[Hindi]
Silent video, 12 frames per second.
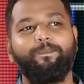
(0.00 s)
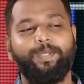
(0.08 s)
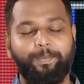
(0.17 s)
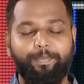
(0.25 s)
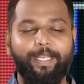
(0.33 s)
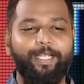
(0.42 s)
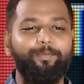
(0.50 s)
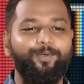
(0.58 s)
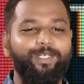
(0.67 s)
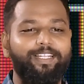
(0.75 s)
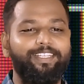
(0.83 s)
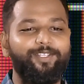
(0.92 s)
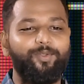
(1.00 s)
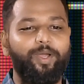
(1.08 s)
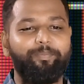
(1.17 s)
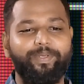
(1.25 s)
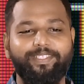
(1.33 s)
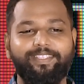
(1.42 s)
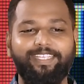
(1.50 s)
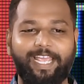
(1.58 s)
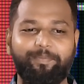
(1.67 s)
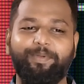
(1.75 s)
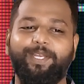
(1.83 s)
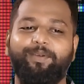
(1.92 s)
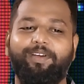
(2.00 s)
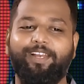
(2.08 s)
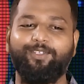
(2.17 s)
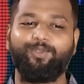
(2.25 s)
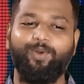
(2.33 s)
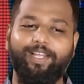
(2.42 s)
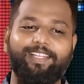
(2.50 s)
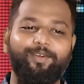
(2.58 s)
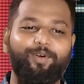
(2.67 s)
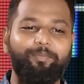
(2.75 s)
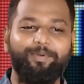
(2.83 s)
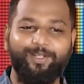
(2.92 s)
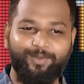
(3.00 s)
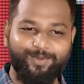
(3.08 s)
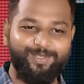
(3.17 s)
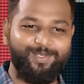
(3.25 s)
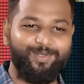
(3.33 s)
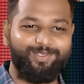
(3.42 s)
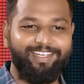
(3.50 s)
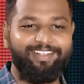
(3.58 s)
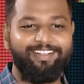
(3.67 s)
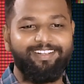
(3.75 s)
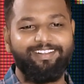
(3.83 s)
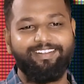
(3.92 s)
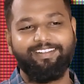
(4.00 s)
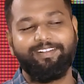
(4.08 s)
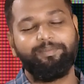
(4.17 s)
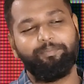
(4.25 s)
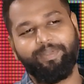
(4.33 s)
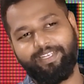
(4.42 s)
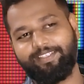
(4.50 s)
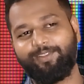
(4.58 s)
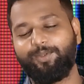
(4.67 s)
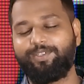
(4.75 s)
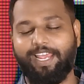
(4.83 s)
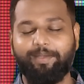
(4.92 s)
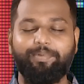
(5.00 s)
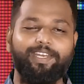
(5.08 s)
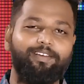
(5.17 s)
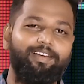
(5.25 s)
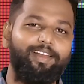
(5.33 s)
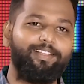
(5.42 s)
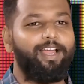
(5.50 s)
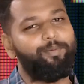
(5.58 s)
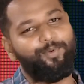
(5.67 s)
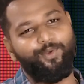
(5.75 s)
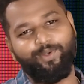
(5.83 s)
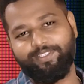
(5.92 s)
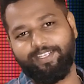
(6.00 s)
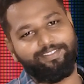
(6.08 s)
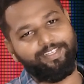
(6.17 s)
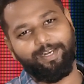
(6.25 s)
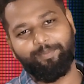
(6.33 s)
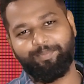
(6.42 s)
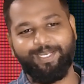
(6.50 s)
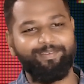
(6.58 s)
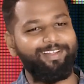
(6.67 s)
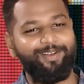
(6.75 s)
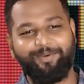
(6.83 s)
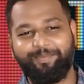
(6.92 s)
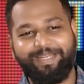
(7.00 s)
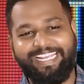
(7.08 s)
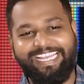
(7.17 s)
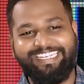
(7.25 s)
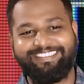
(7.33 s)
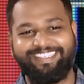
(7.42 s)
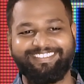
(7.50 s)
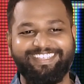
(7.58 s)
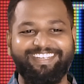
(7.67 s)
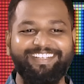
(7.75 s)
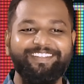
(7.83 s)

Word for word: जब ब्रेकअप हो जाता है तो आपके साथ चाय पीने वाला जो रहता है वो आपका दोस्ती होता है मेरे साथ तो चाय पीने वाला था आप लोगों के साथ शराब पीने वाला हो मैं कह नहीं सकता